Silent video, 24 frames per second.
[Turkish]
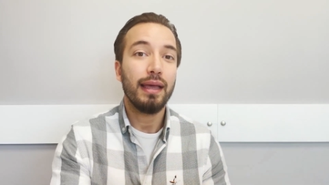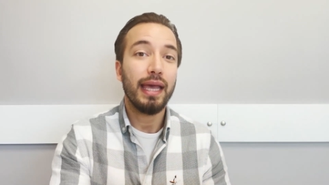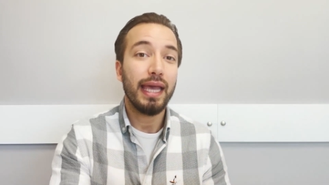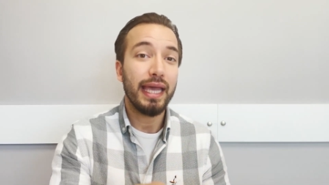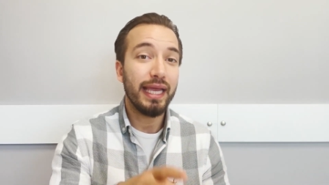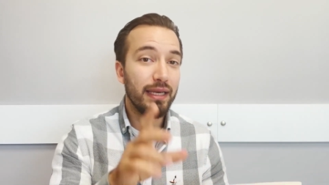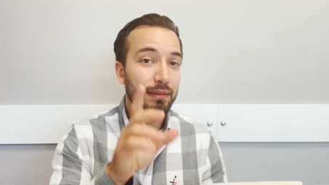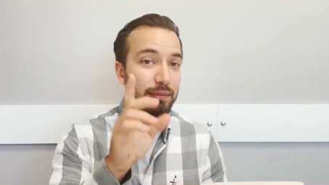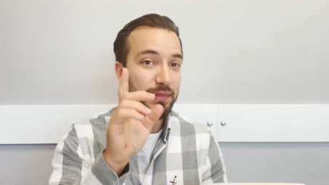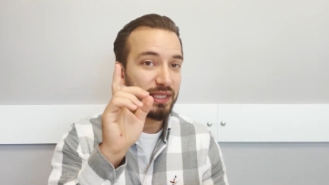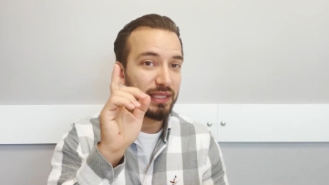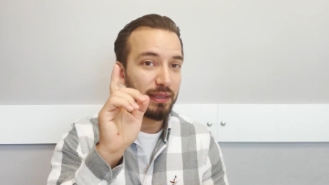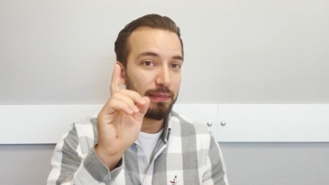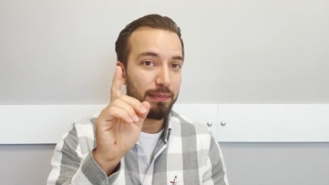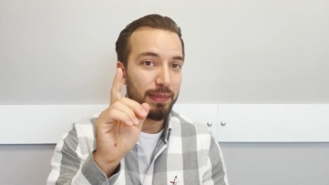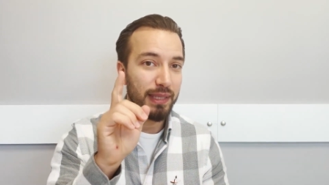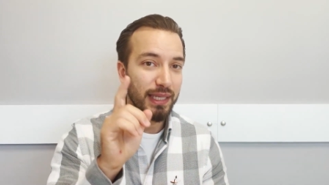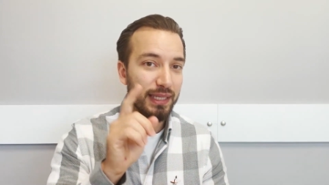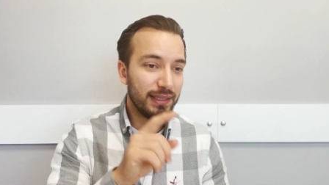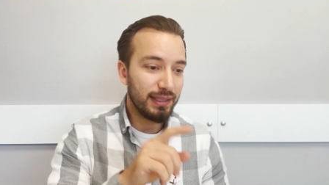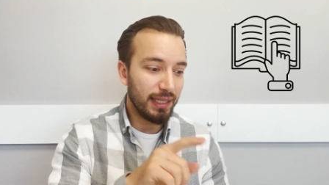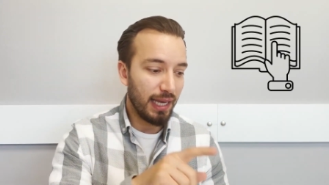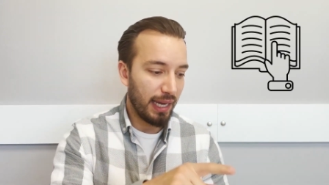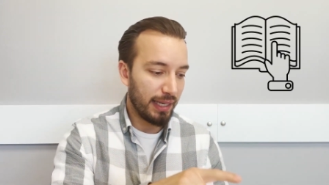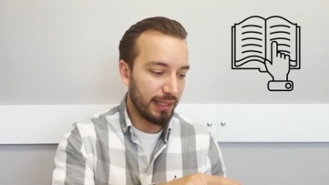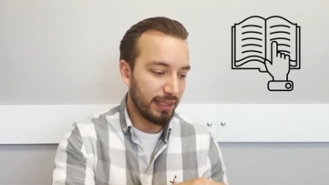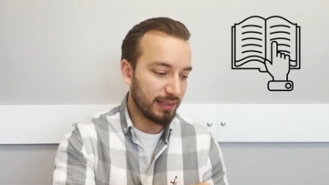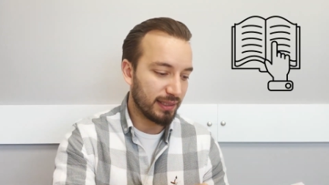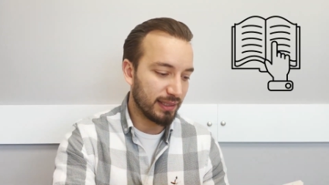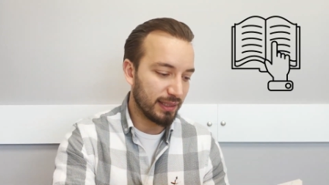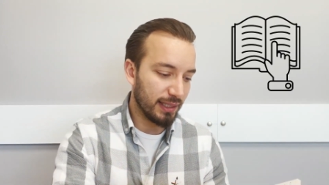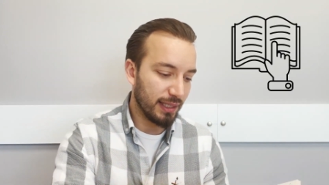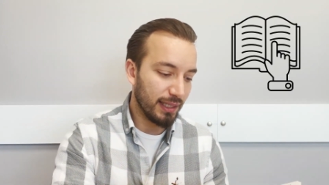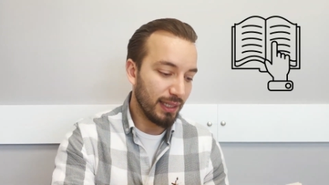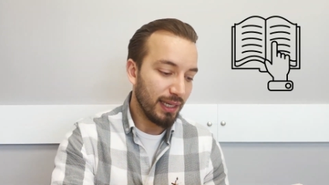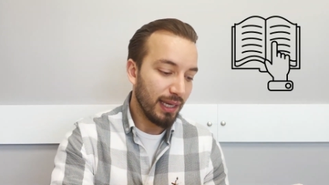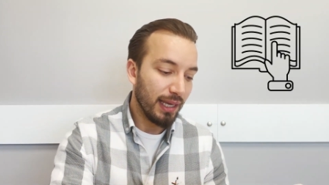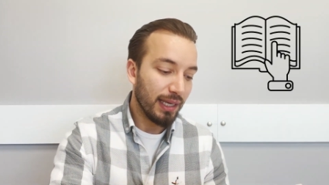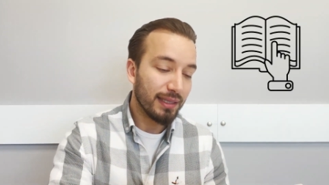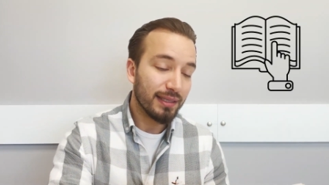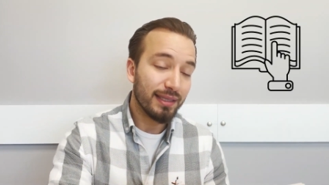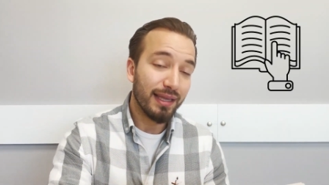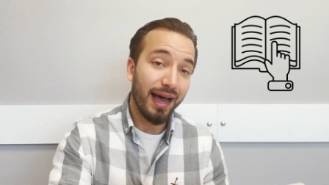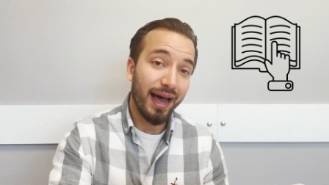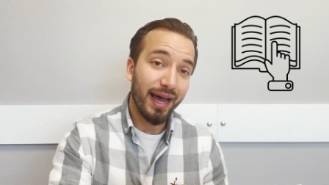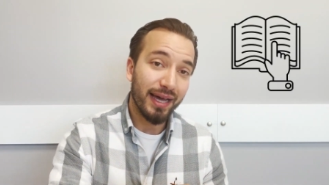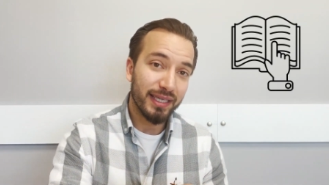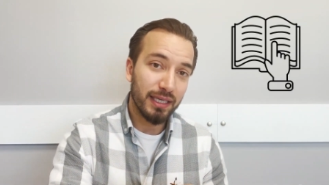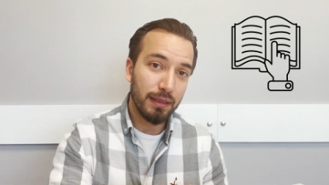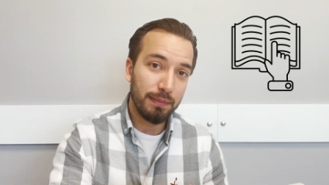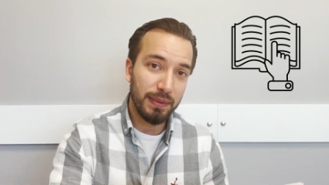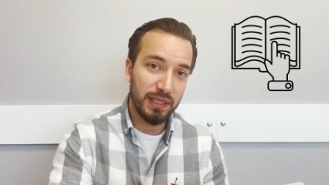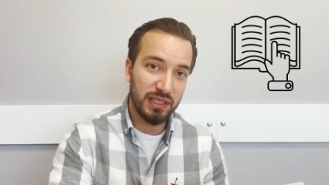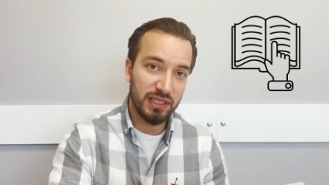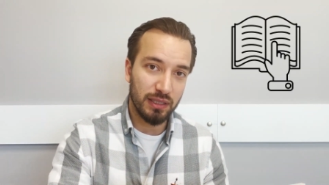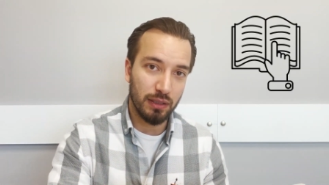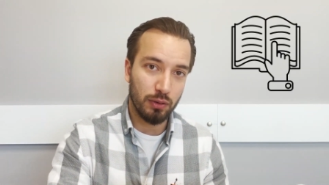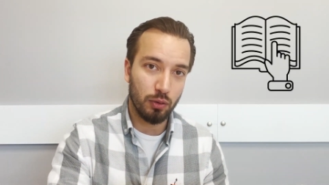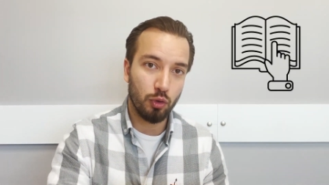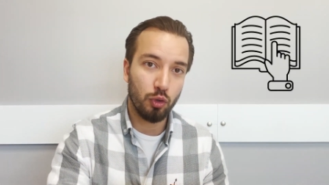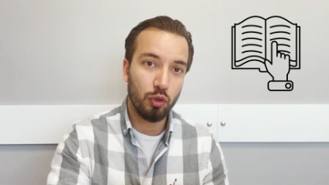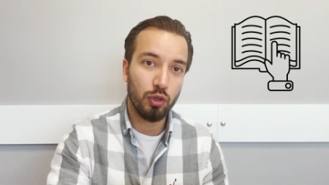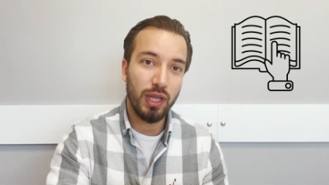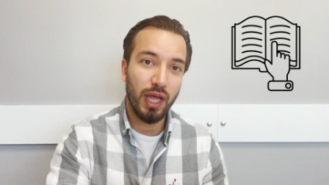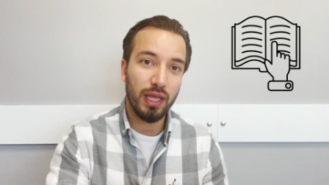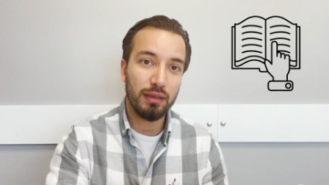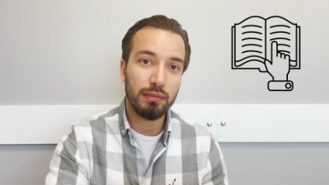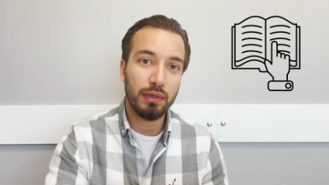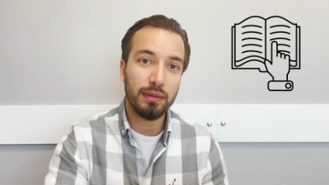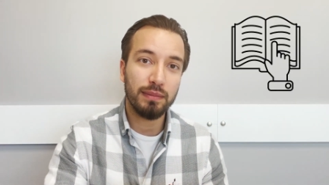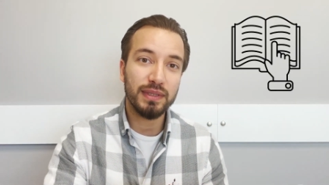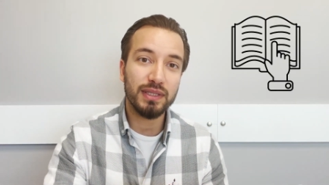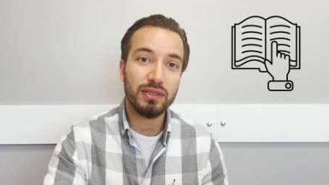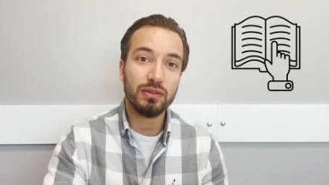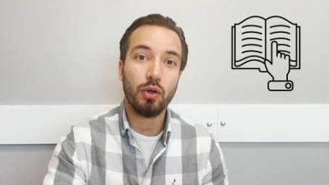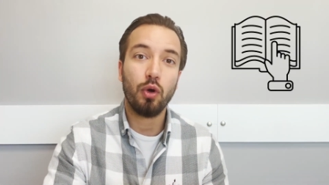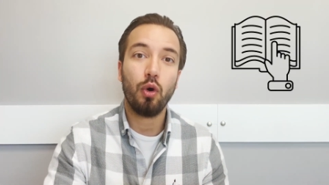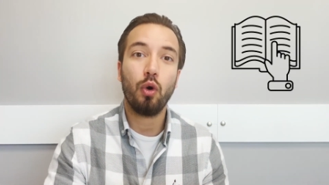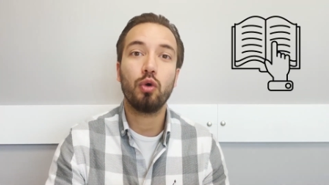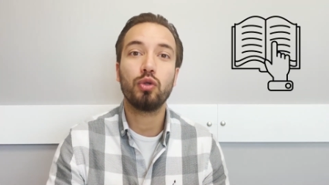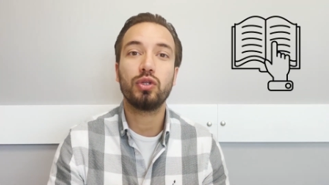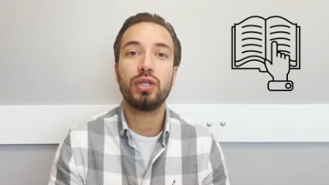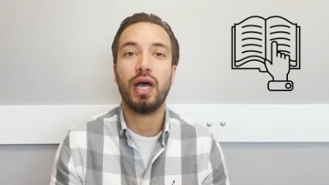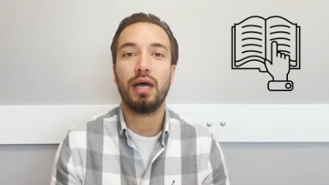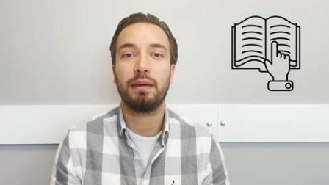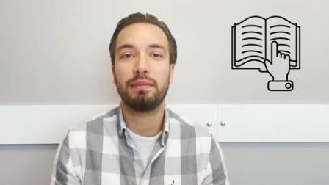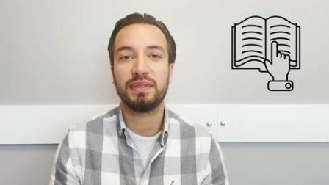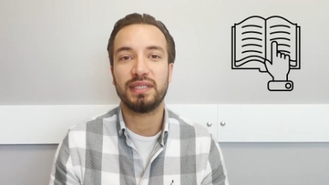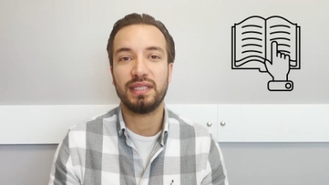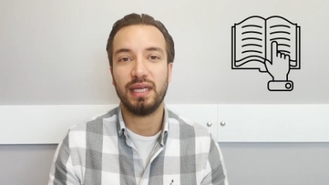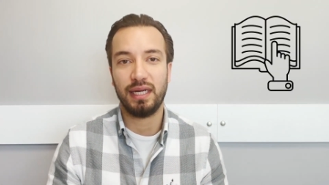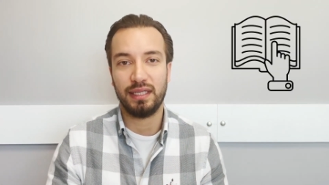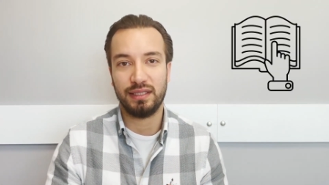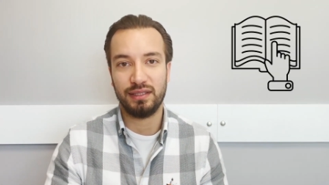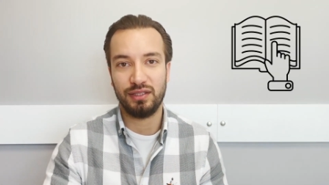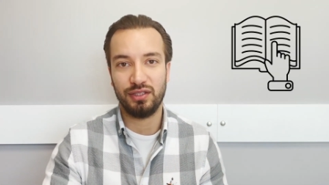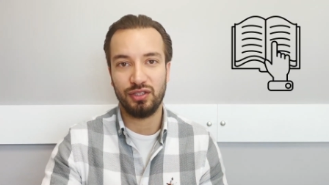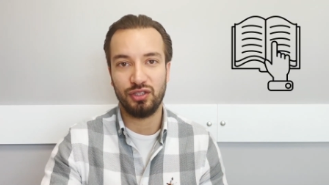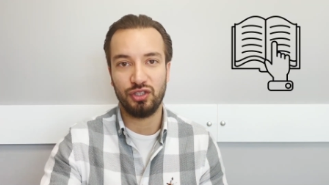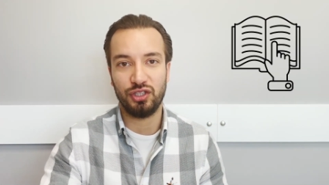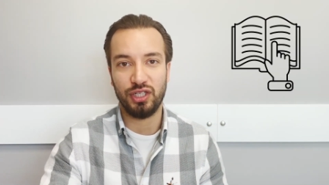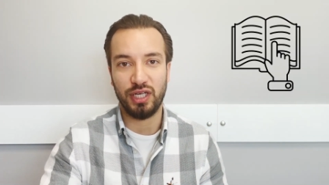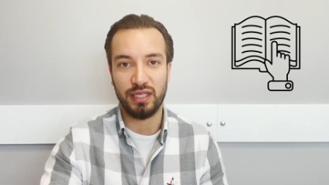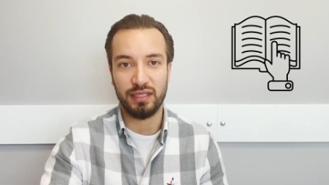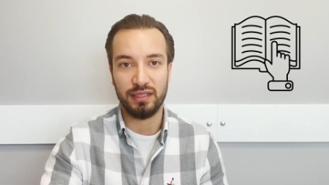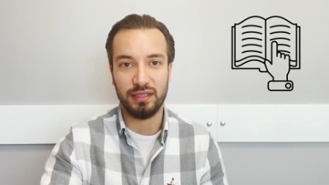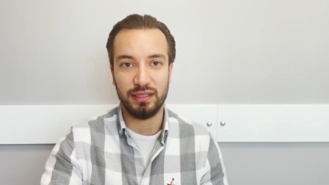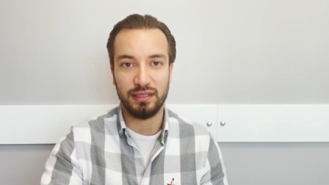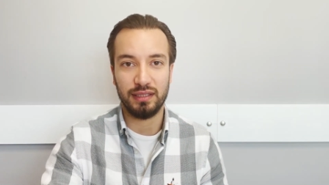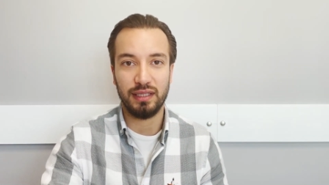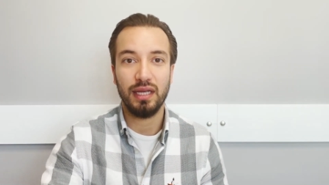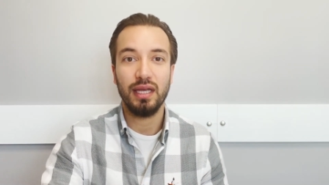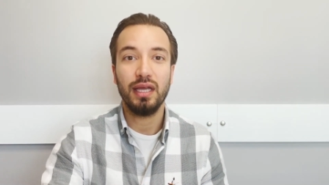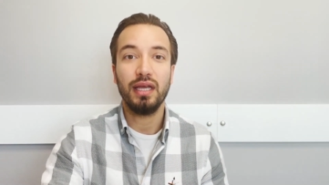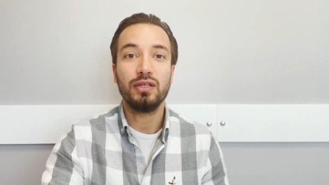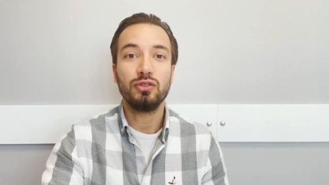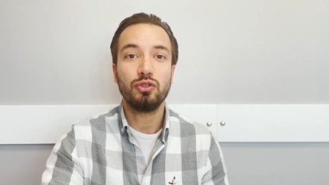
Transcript: elimizin bir tanesini takip için kullanmamız odağımızı arttıracaktır.